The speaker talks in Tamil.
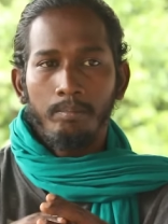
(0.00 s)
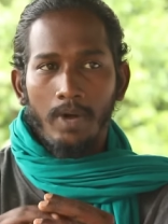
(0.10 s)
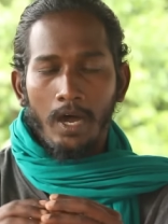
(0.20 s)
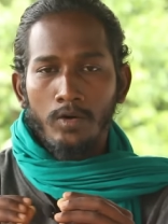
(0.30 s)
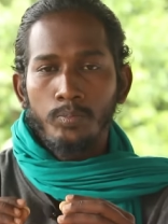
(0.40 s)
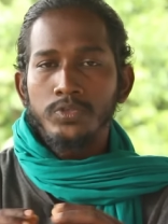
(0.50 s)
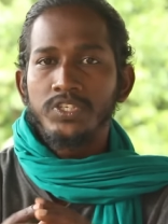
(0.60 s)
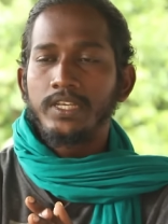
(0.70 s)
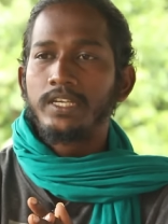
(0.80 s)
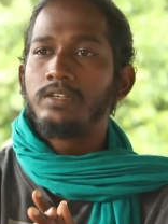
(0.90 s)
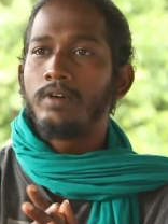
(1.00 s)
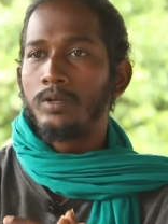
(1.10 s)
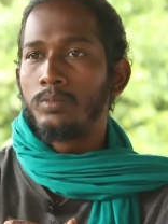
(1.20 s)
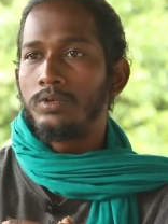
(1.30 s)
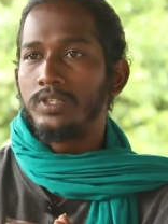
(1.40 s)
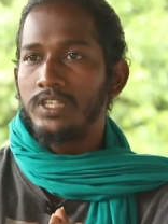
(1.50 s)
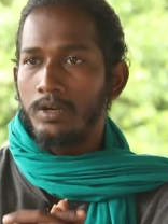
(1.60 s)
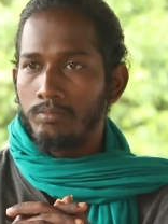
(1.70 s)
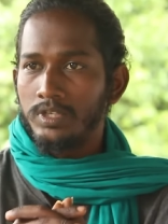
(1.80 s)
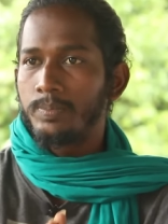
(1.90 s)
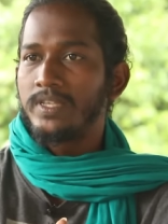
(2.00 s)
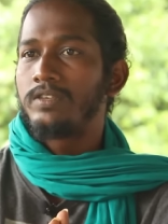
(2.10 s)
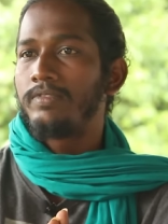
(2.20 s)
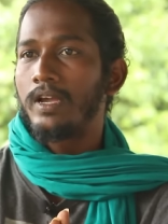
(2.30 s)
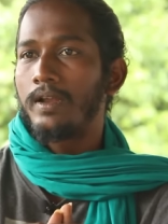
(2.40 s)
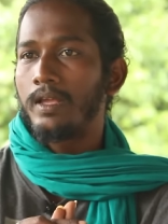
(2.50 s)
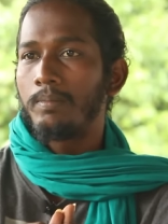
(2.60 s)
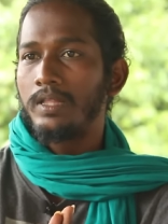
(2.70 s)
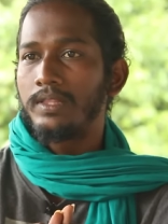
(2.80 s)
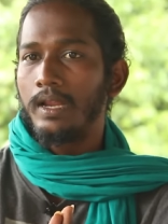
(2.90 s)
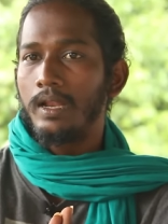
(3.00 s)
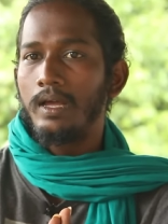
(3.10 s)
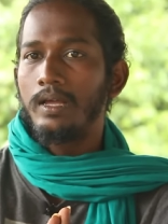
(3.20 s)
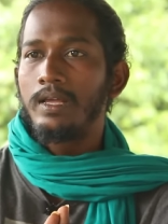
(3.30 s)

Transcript: மாவு பூச்சிக்குன்னு வரும்போது ரொம்ப ஸ்பெசிஃபிக்காக நீங்கள் பார்த்தீங்கன்னா